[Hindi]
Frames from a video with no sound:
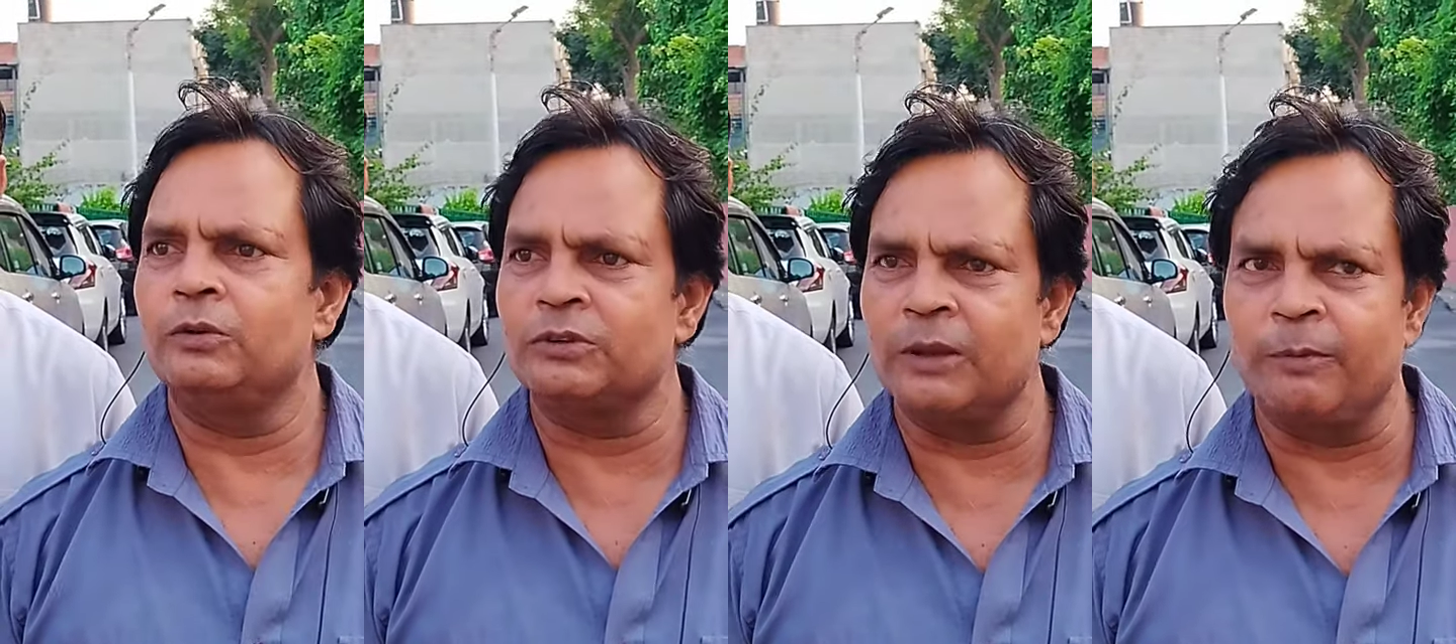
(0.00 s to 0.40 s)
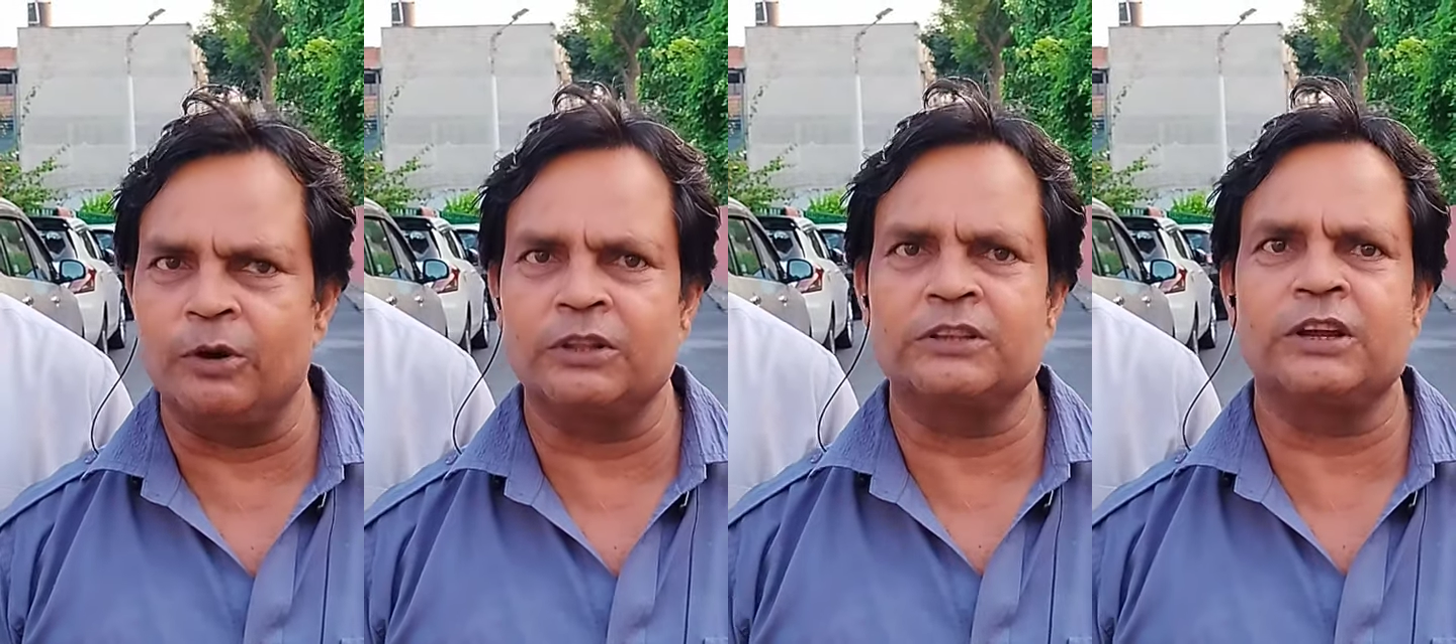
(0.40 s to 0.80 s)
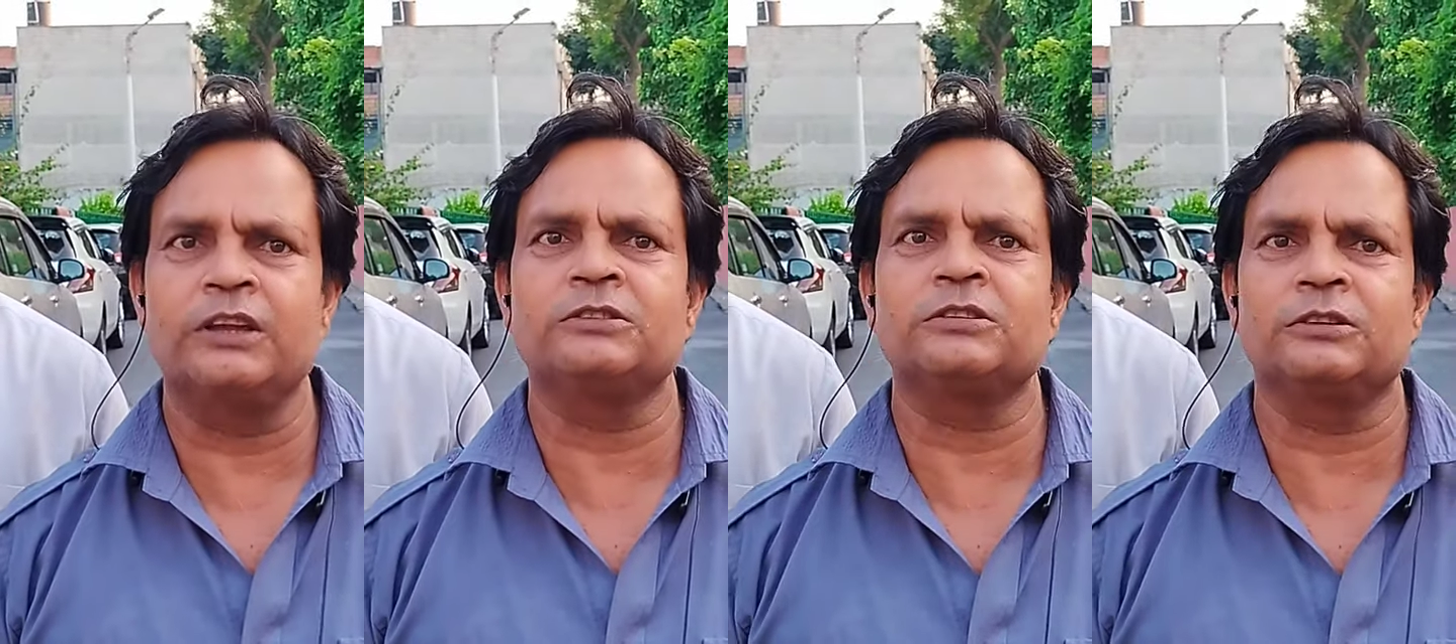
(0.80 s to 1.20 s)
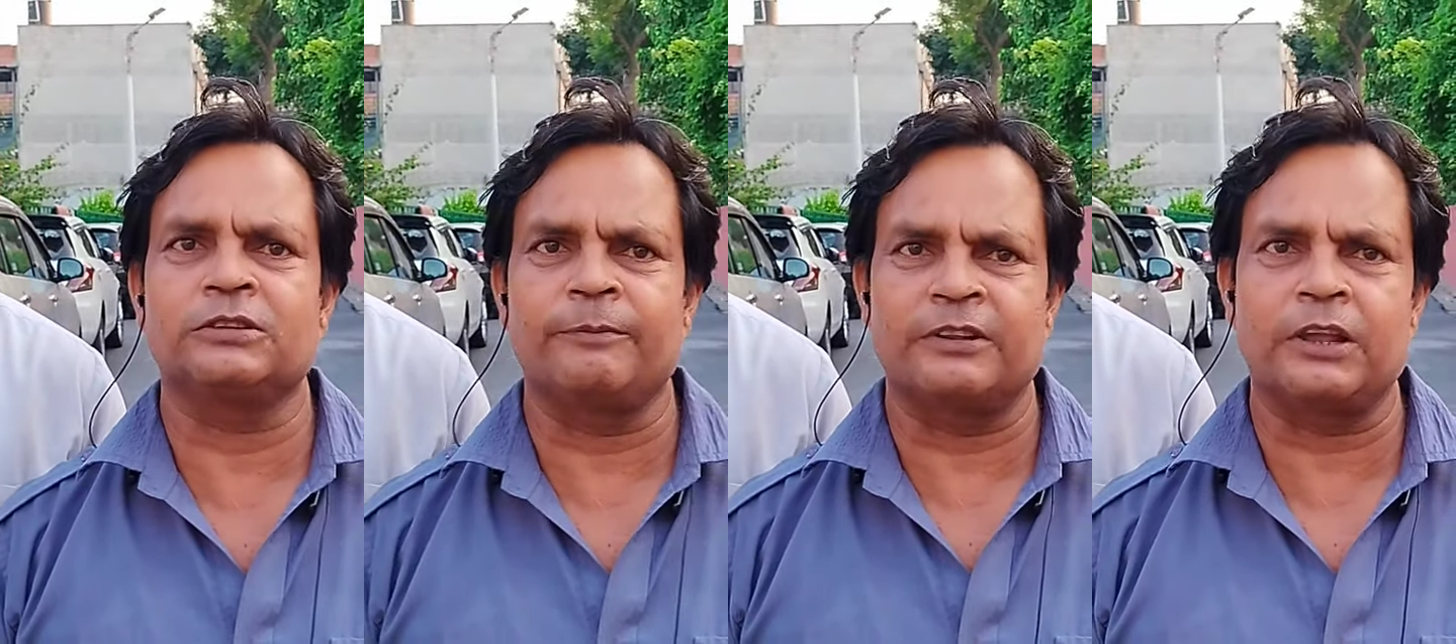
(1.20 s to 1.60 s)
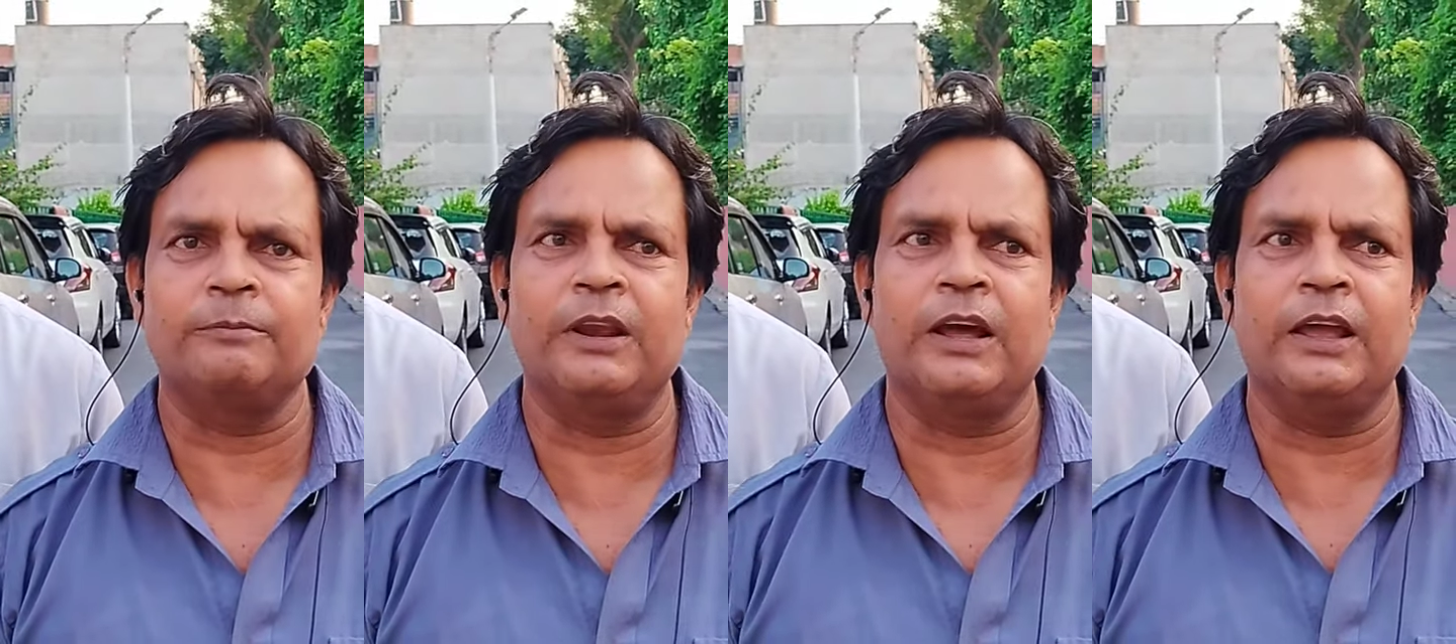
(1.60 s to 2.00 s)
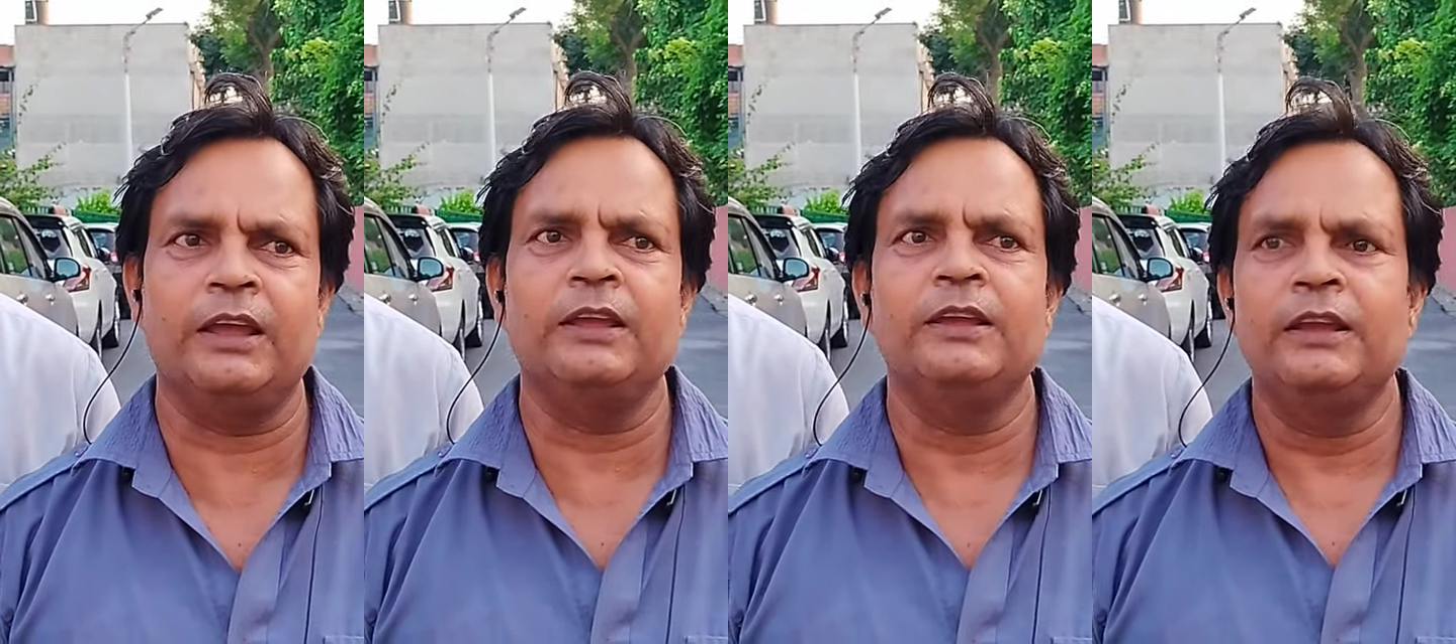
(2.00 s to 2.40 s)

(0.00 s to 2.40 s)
उनसे बहुत अच्छा इस समर्थन मिला है